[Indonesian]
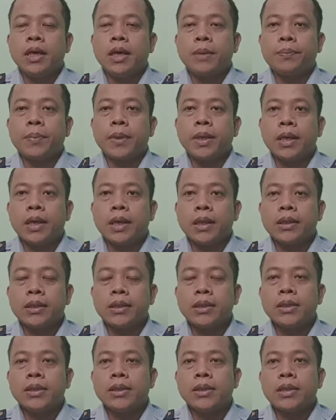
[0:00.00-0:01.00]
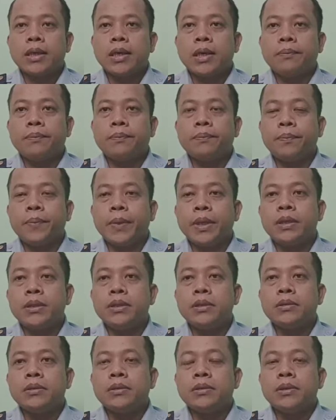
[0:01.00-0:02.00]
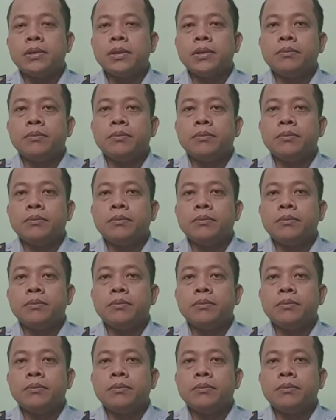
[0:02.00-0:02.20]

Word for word: apalagi sampai